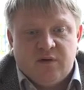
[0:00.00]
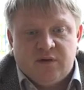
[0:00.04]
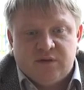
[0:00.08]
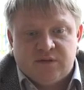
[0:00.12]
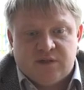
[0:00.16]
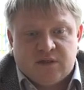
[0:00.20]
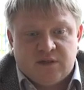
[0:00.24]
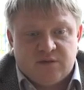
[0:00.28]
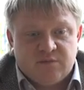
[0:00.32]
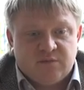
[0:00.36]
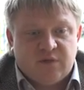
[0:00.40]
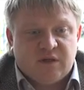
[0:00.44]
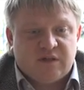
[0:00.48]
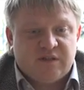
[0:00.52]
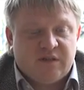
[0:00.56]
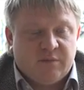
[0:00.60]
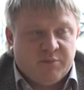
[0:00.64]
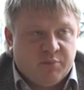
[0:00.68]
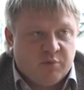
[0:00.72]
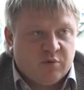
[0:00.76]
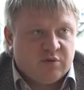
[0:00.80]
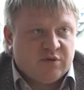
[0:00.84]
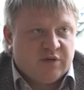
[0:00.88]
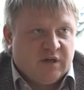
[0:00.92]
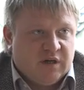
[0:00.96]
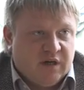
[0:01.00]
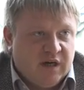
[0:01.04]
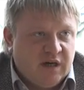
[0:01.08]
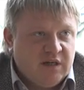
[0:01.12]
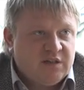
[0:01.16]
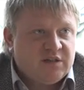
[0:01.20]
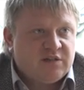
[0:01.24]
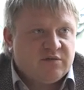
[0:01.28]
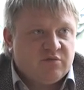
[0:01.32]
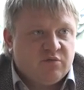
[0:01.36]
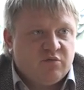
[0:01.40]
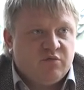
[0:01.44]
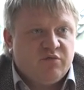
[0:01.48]
скажем так, запросы
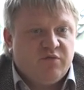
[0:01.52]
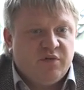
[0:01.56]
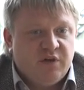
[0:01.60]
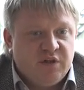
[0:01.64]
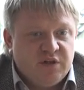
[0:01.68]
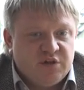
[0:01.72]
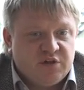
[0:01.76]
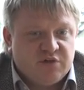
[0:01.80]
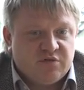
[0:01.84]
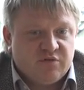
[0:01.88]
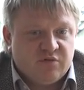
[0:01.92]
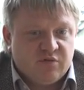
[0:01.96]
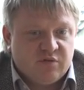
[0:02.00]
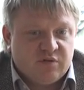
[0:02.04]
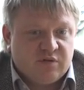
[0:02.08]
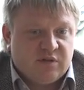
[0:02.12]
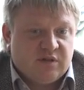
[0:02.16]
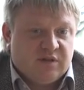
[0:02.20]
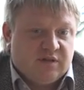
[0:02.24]
качества увеличиваются.